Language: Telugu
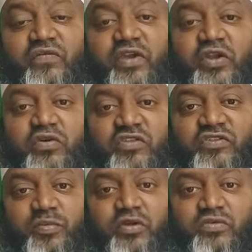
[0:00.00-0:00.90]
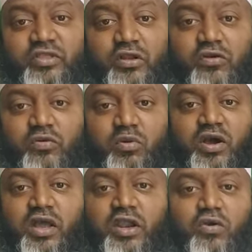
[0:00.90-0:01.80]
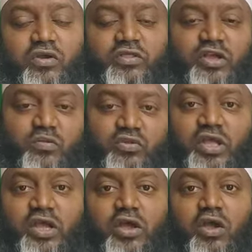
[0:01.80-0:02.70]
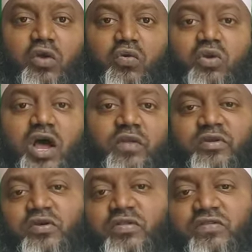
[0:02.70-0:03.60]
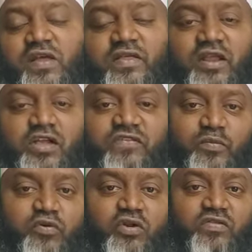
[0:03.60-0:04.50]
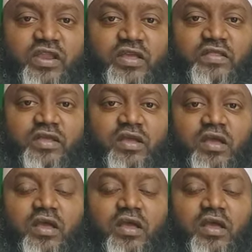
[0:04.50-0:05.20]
వీటి గురించి మనం తెలుగు బుకారీలో ఇంతకుముందే కురాన్ మరియు హదీస్ ఆధారంగా చెప్పుకోవడం జరిగింది